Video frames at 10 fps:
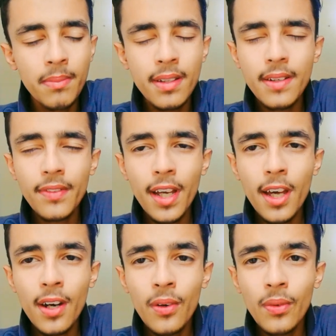मैं सिर्फ
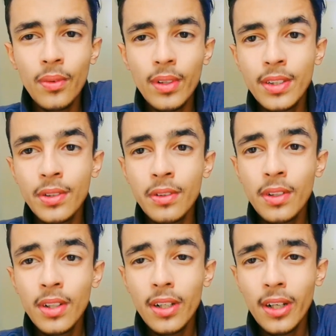कह रहा हूँ कि जो
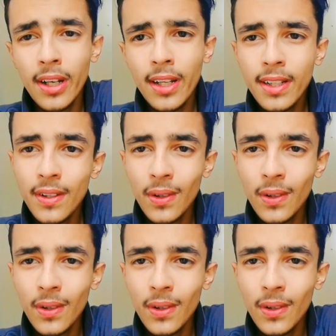गलत है